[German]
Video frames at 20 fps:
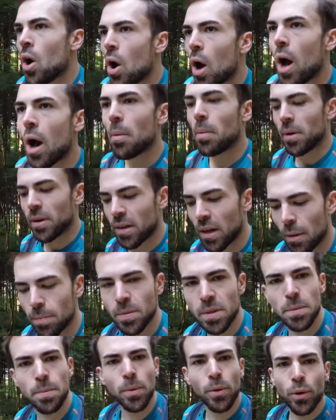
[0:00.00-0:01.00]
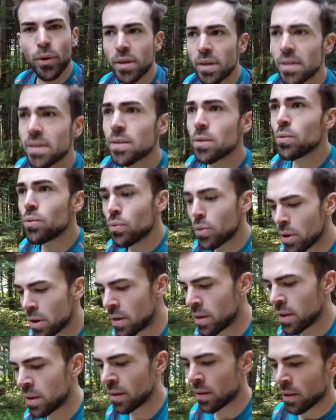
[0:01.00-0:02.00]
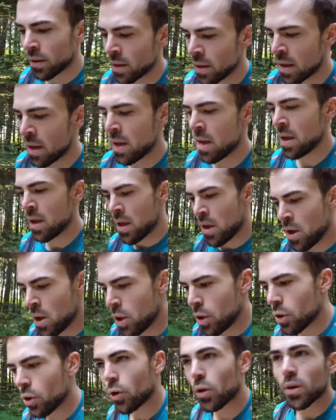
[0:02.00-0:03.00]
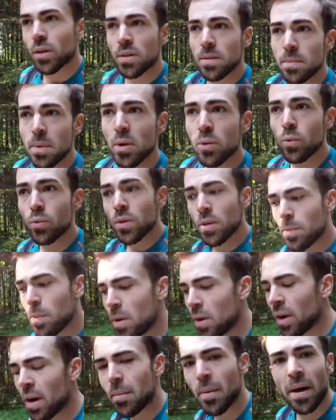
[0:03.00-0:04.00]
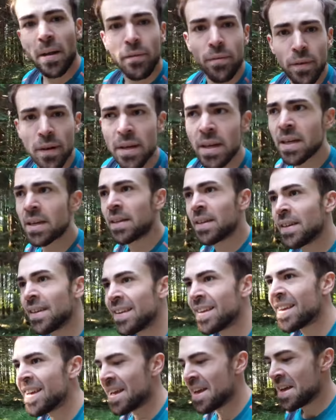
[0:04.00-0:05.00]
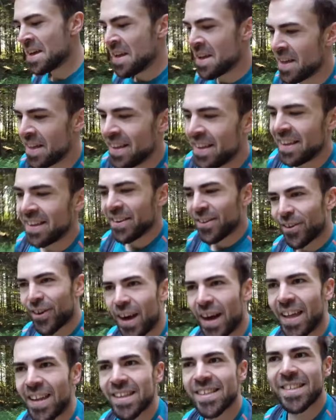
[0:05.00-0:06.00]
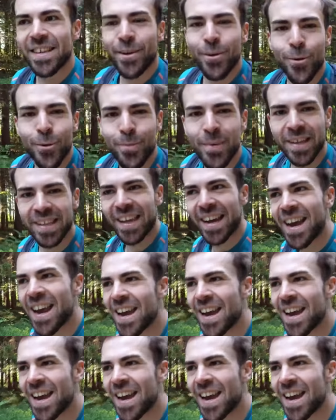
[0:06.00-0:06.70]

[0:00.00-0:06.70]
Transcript: Aber ich glaube, das wird heute ganz cool. Noch geht es mir gut, ich bin noch am Anfang. Noch keine 10 Höhenmeter